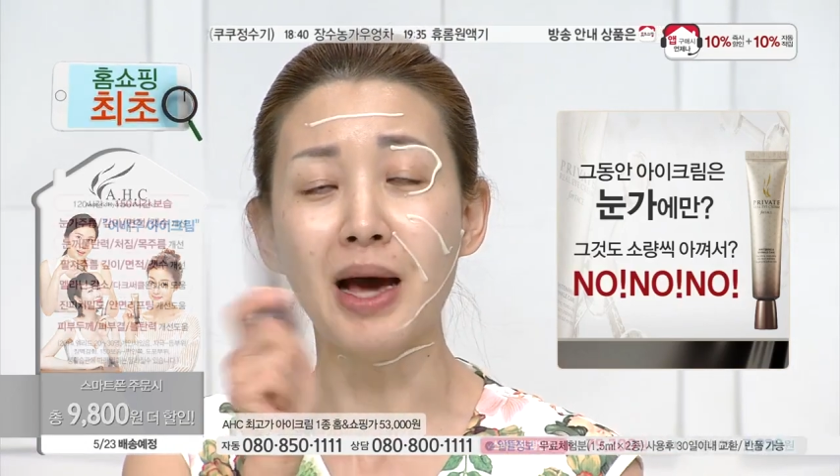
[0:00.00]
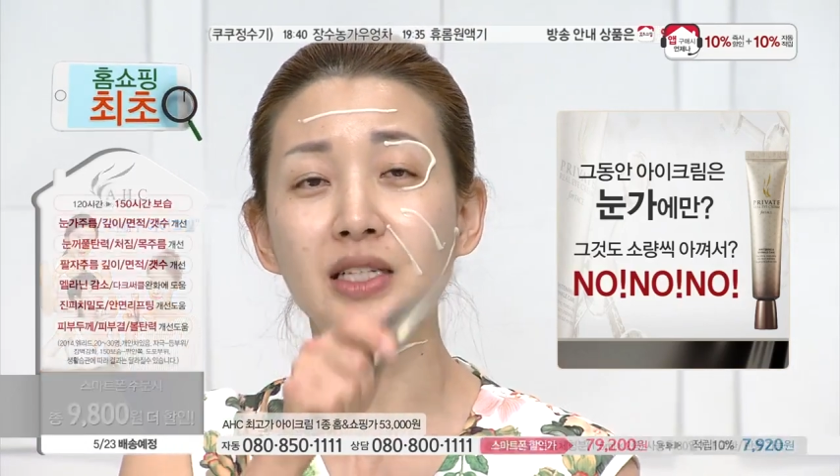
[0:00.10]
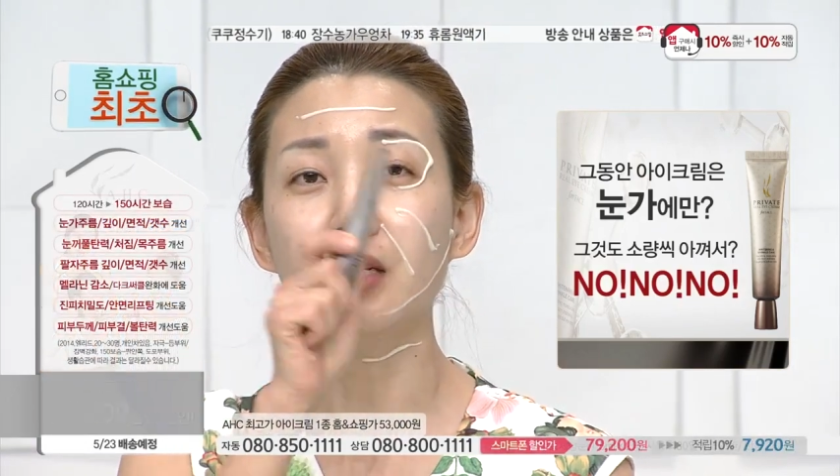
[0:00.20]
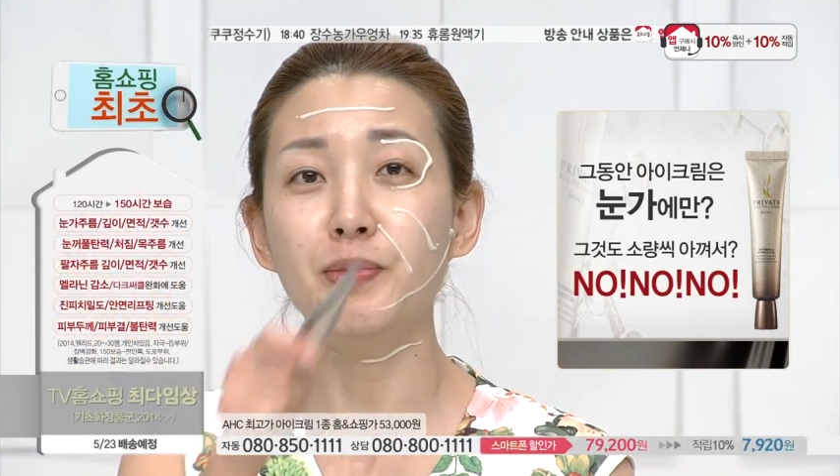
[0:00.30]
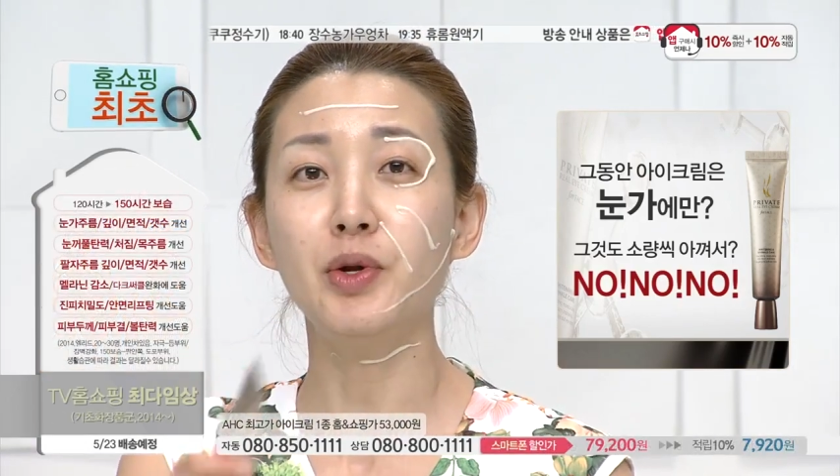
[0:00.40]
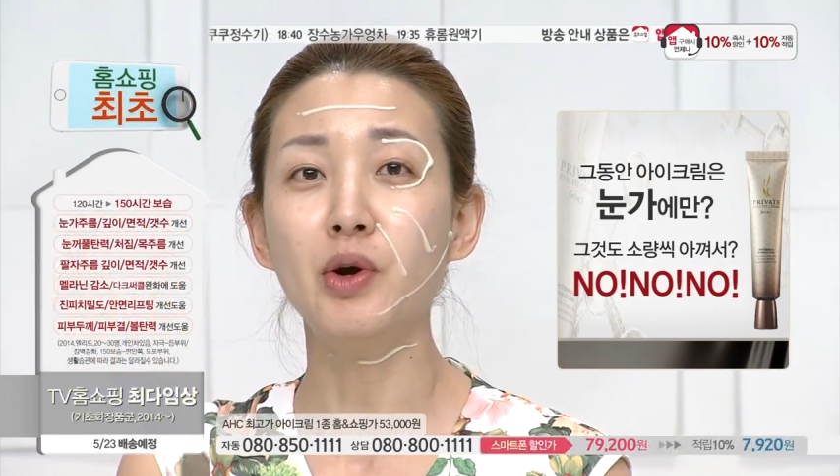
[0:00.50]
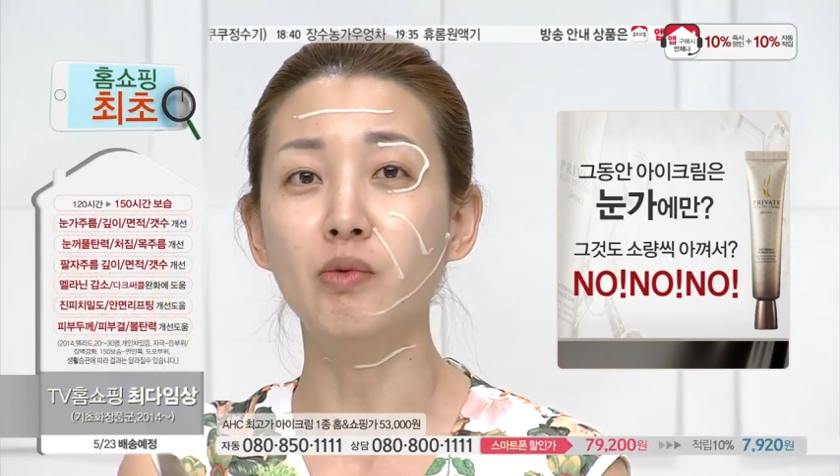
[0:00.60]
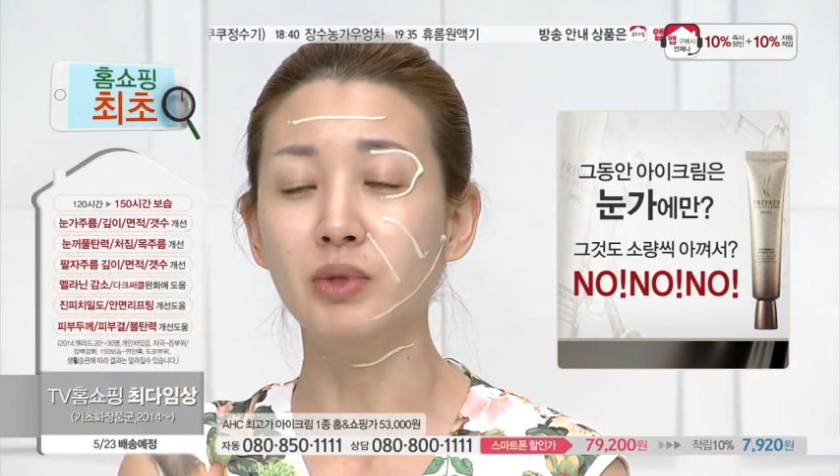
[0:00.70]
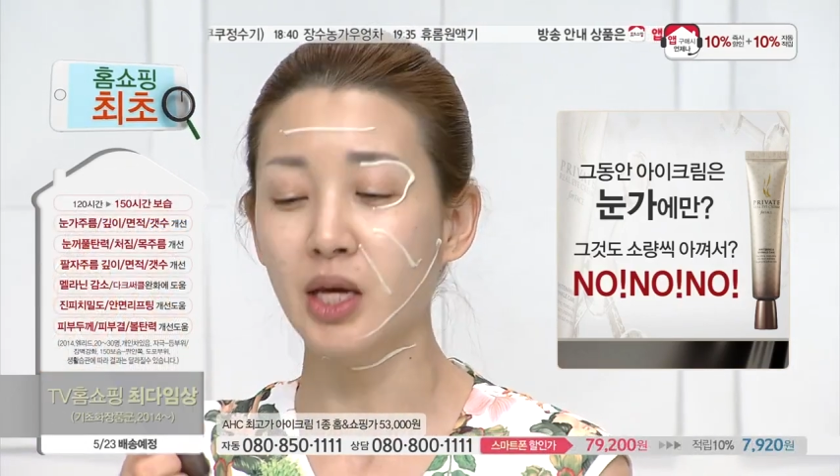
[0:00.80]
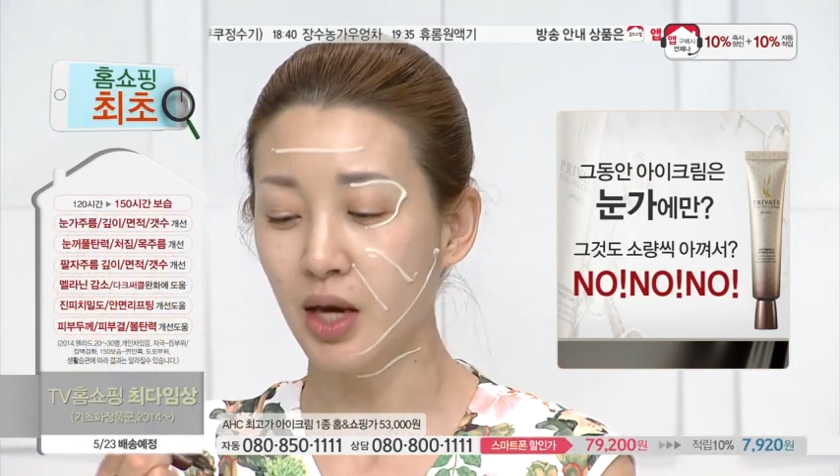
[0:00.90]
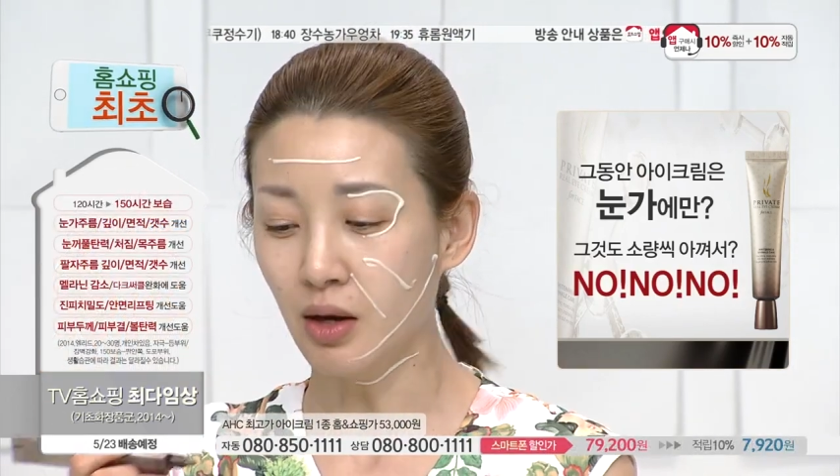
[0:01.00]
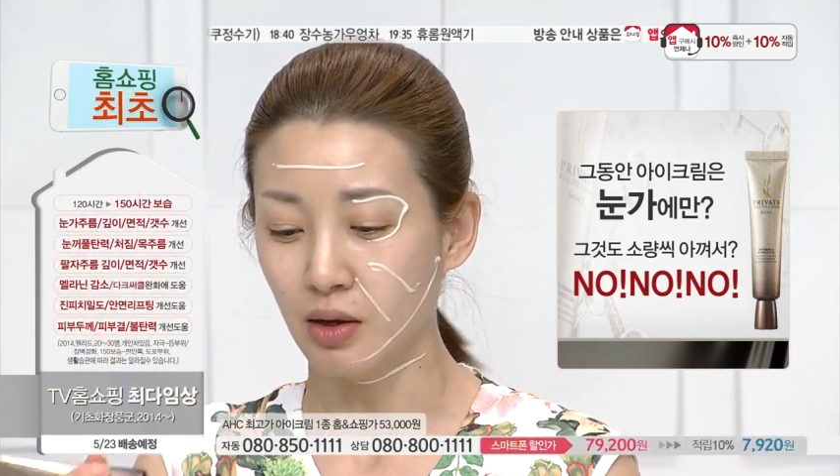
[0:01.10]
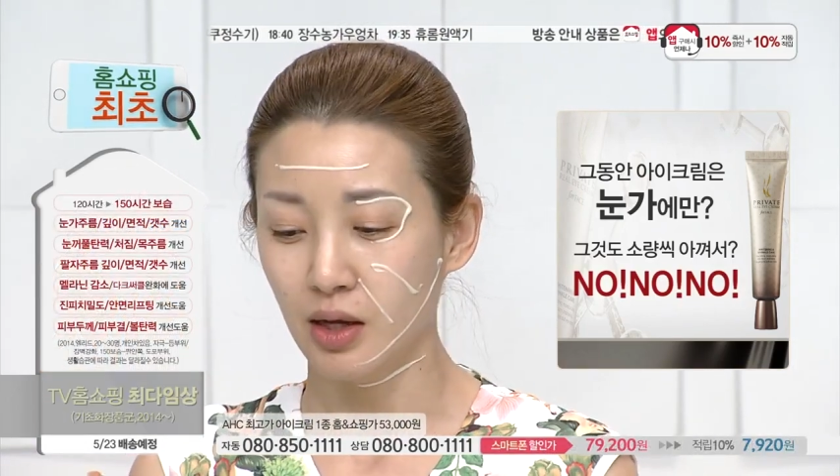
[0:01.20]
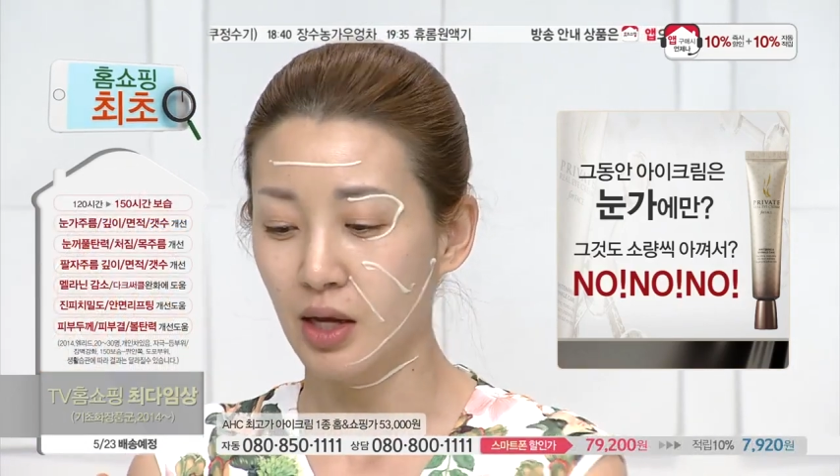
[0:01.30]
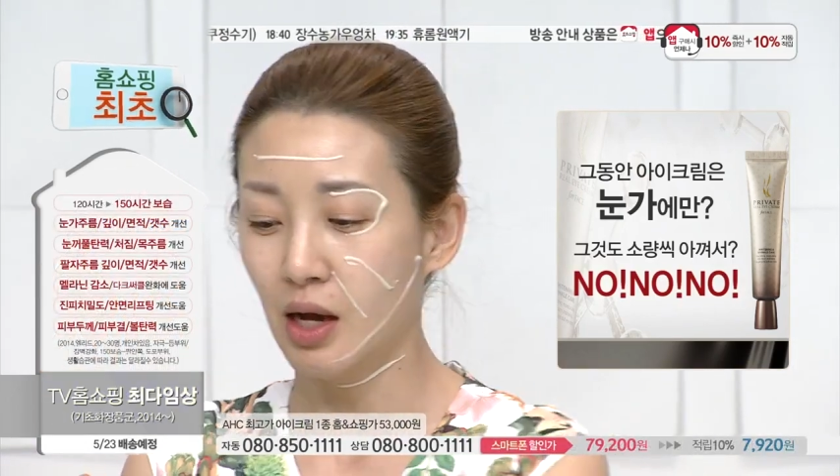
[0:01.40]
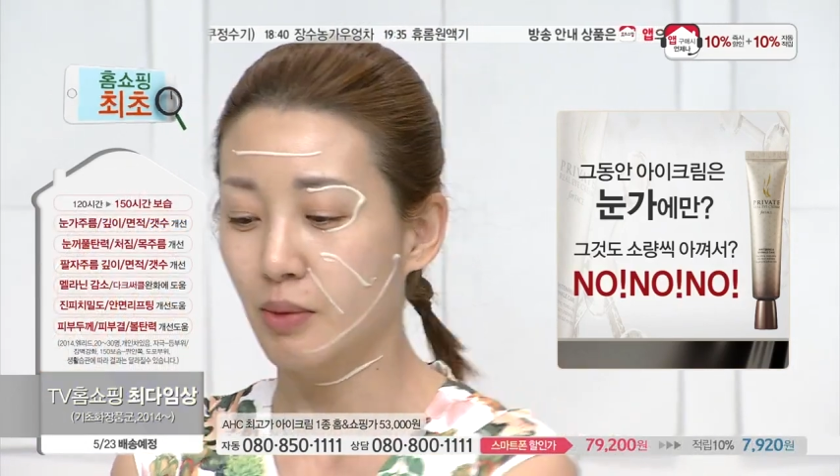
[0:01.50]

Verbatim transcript: 바르실 필요가 없는 게요.